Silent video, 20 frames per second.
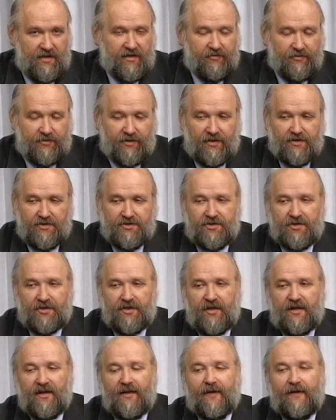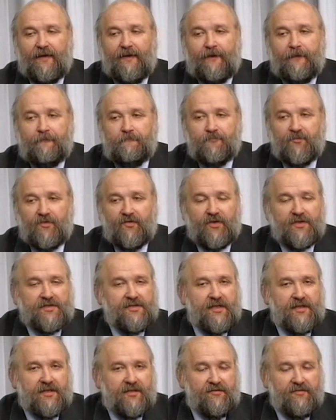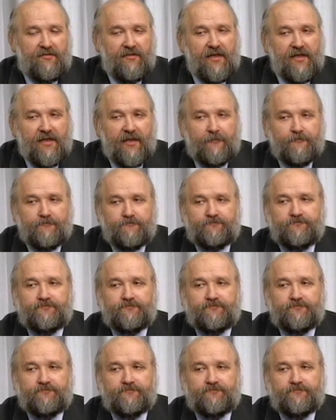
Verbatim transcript: так вот они считали, в двадцатом веке